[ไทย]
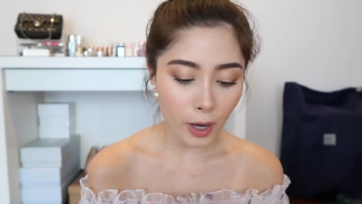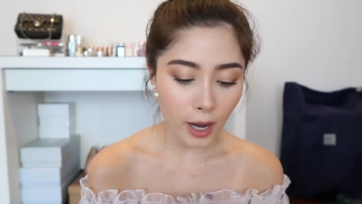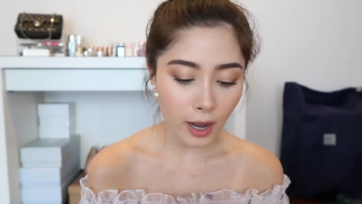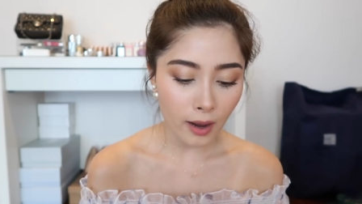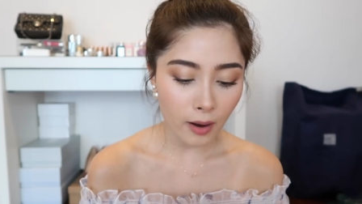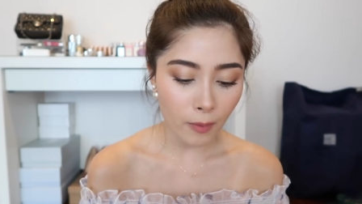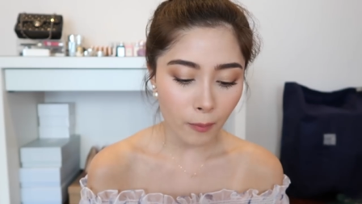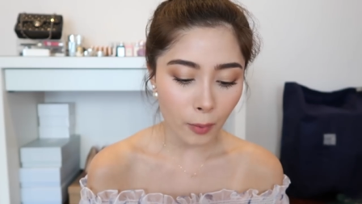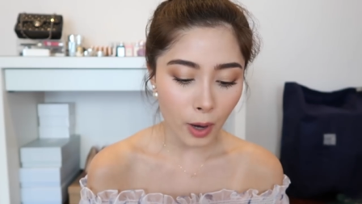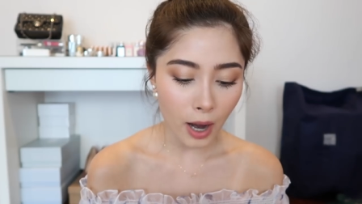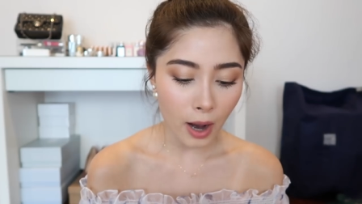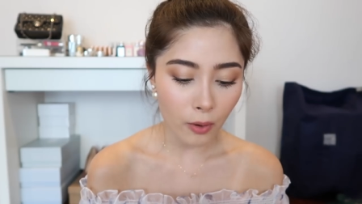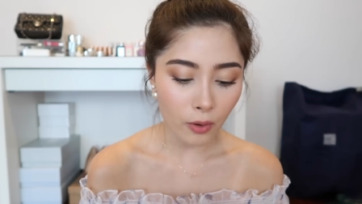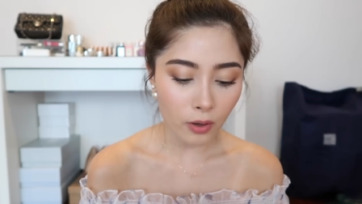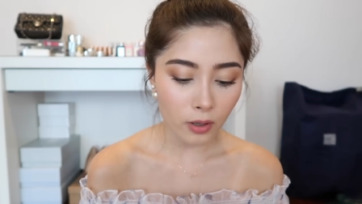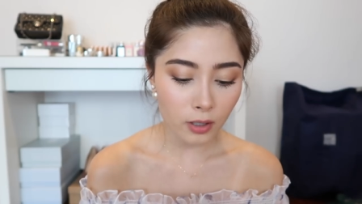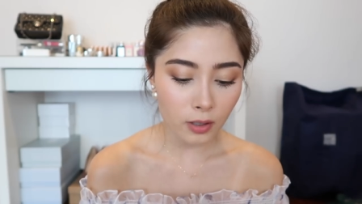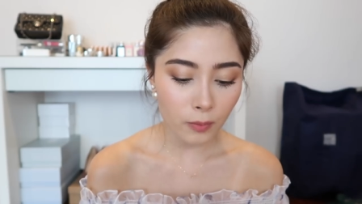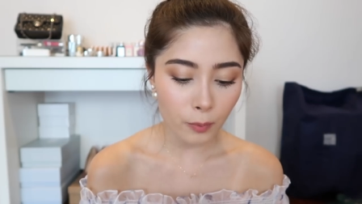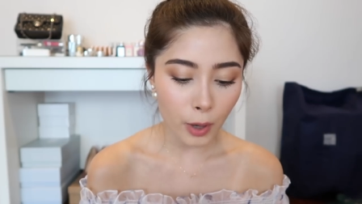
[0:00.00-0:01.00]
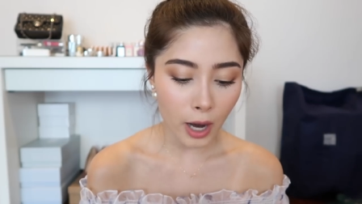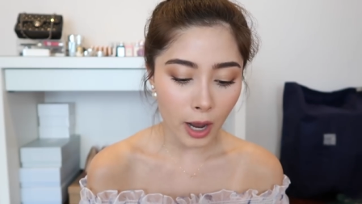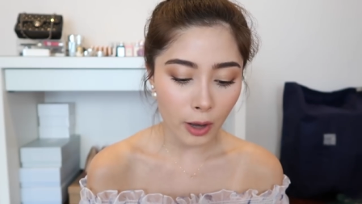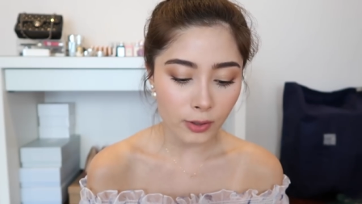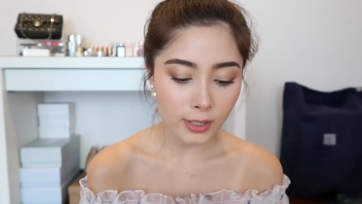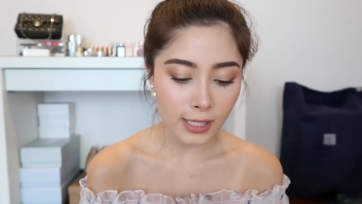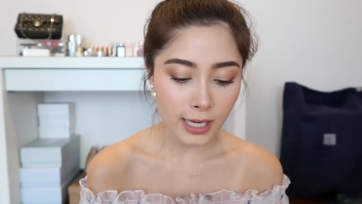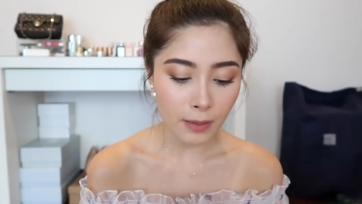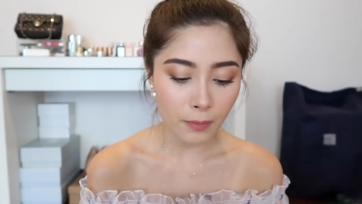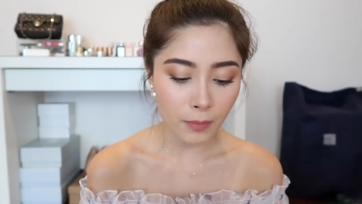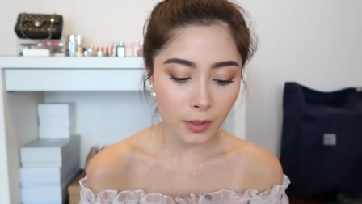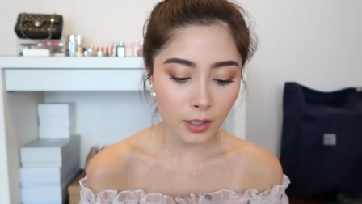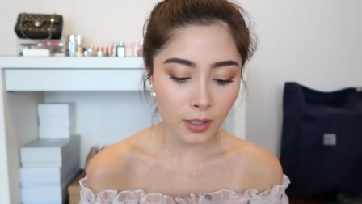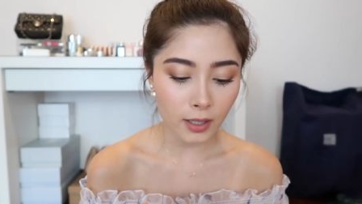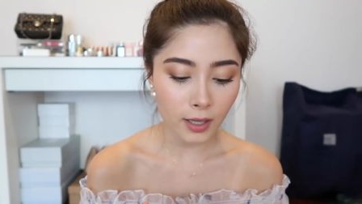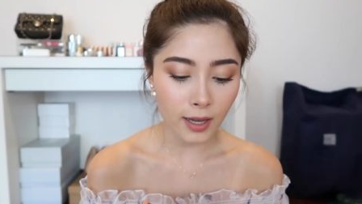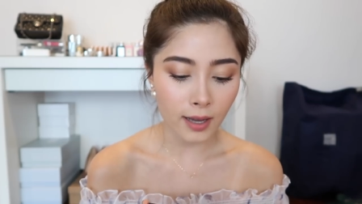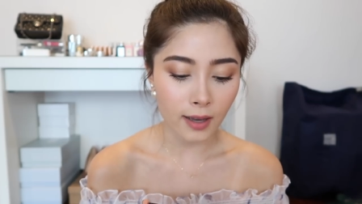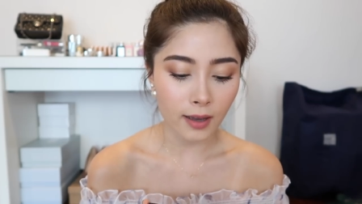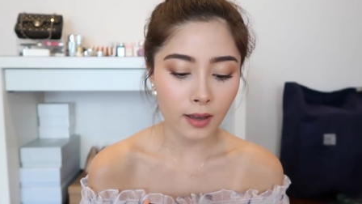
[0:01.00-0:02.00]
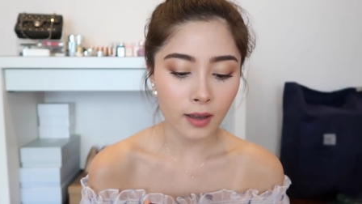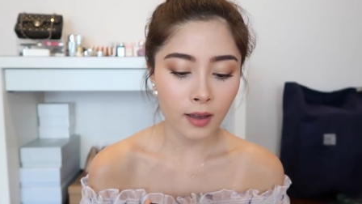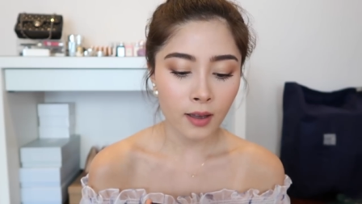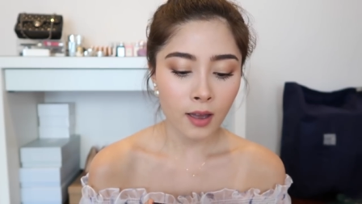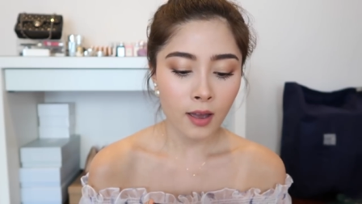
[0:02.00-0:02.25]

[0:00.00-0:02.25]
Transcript: บราวน์ก็คือบราวน์เทมเมอร์นะคะ